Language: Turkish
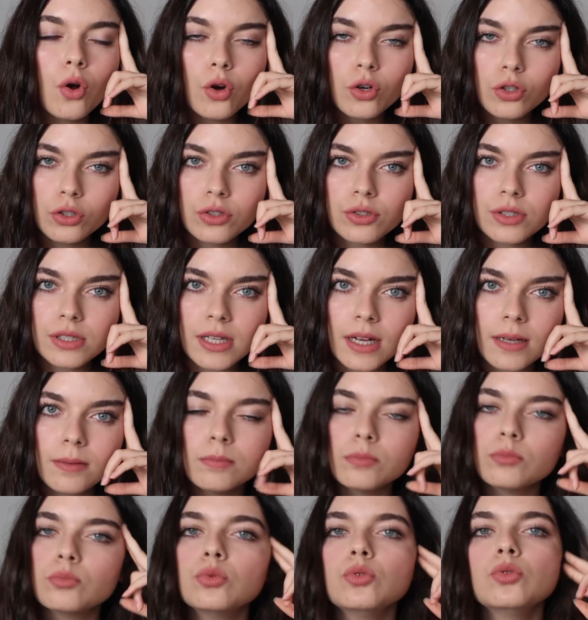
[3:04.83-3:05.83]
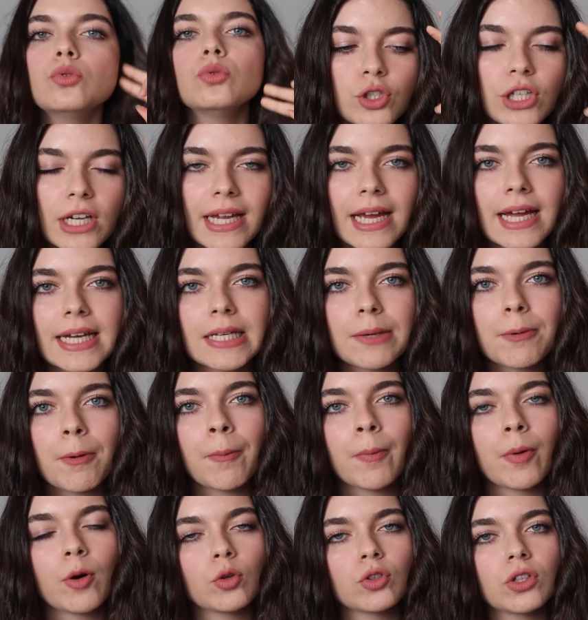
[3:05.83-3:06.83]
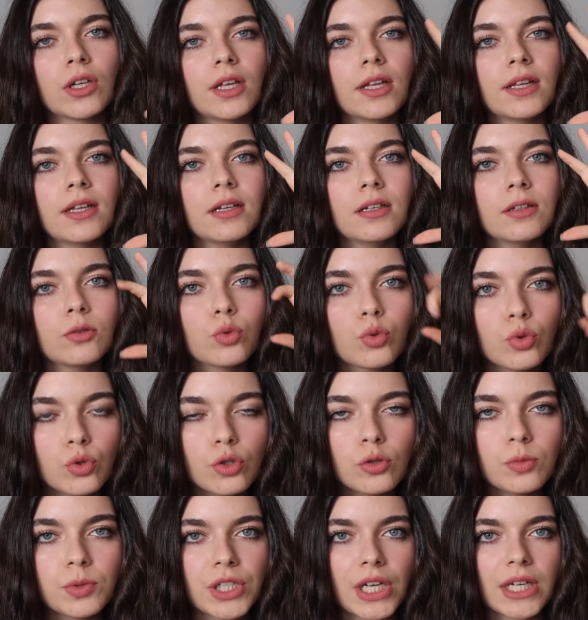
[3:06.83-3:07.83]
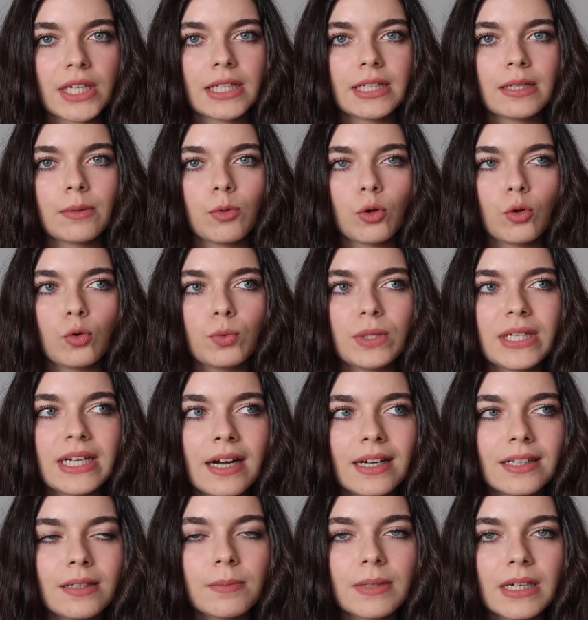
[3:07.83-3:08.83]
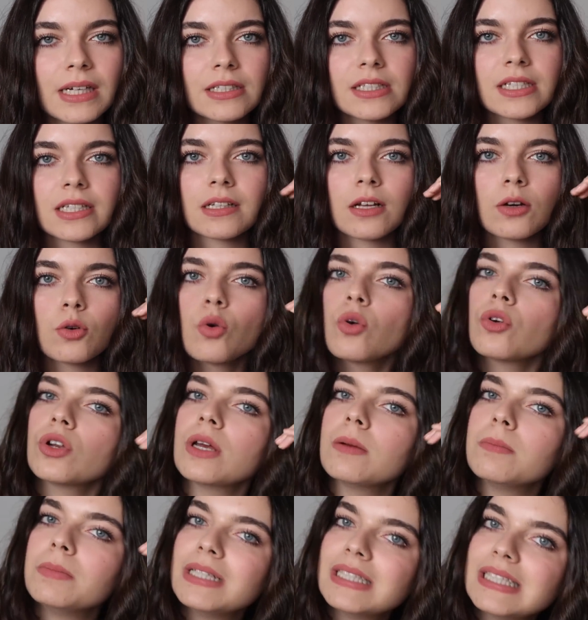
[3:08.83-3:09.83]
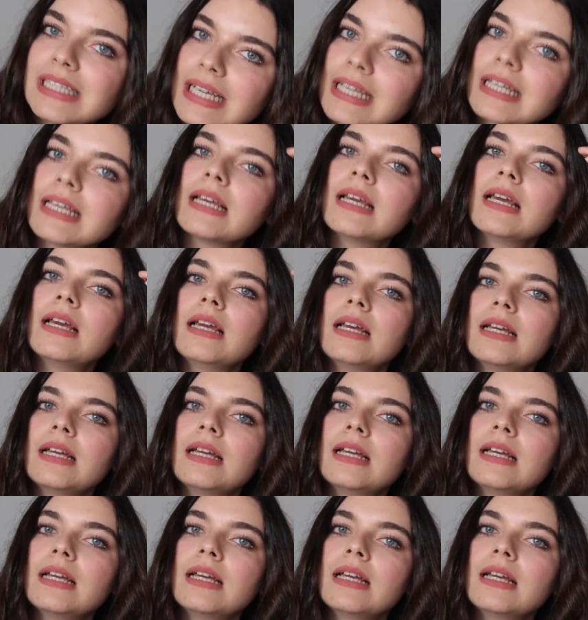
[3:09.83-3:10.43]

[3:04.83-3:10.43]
O yüzden bu şeker yememe olayını güçlü bir şekilde böyle irademi gerçekten koruyabilecek